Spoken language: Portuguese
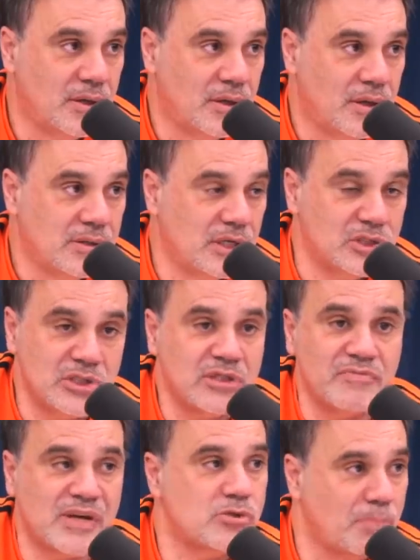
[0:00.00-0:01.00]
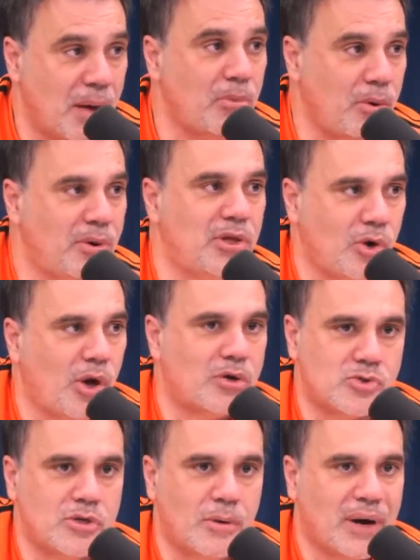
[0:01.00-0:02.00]
Se a gente tivesse o mesmo número de
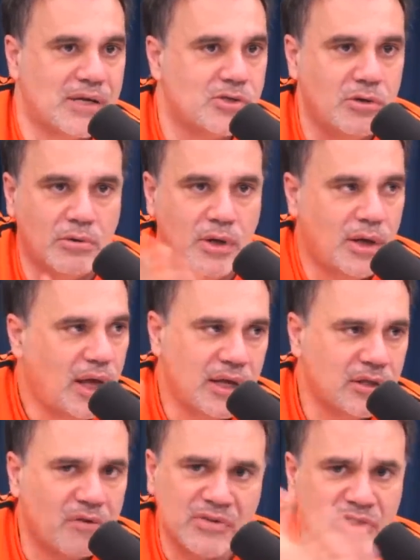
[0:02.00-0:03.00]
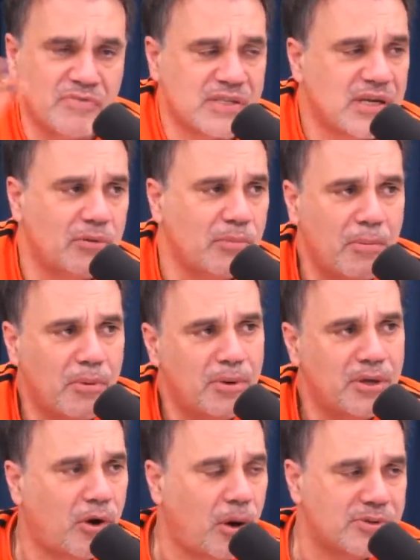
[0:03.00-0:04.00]
negros que tem o Brasil, eu, talvez tivesse ganhado o mesmo
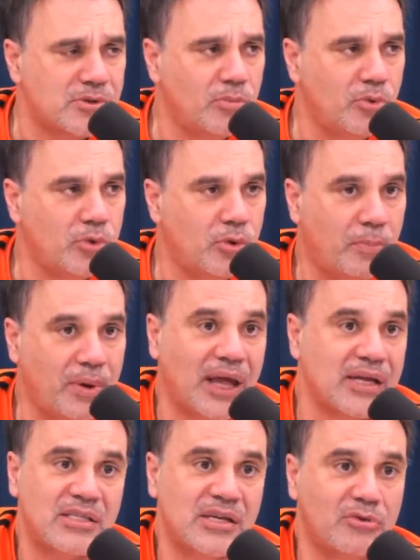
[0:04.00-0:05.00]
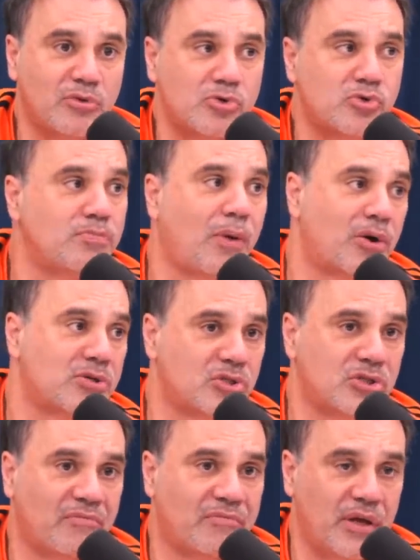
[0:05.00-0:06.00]
número de Copas do Mundo. Porque eles têm dois dos maiores que
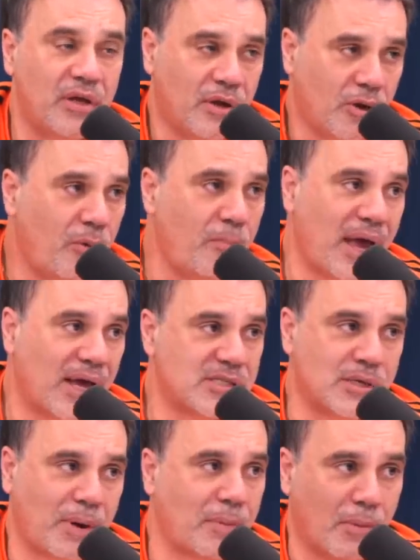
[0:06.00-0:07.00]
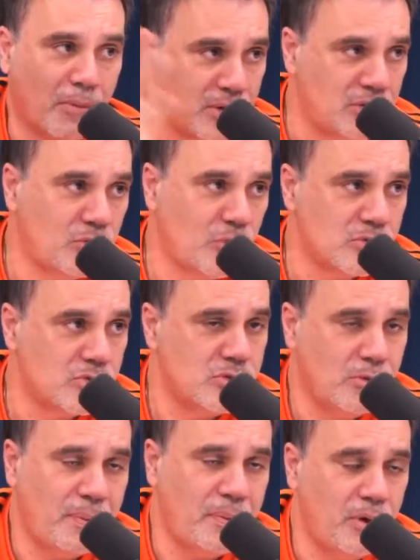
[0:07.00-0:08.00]
eu já vi: o Messi, que para mim é o maior de todos,
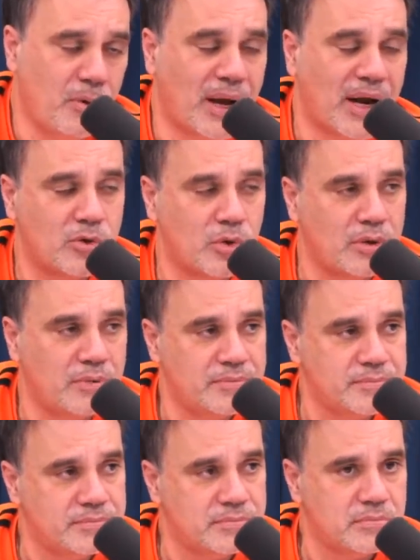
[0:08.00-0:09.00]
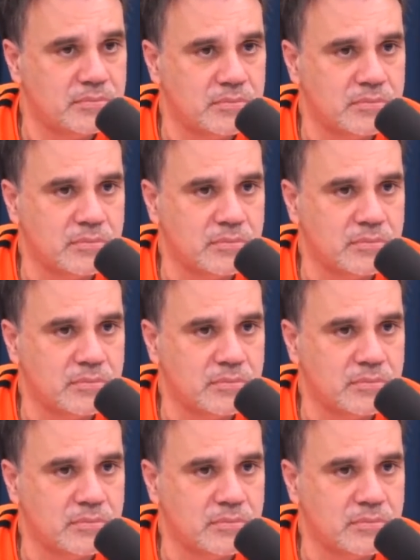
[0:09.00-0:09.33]
e o, Maradona. Marco Pelé?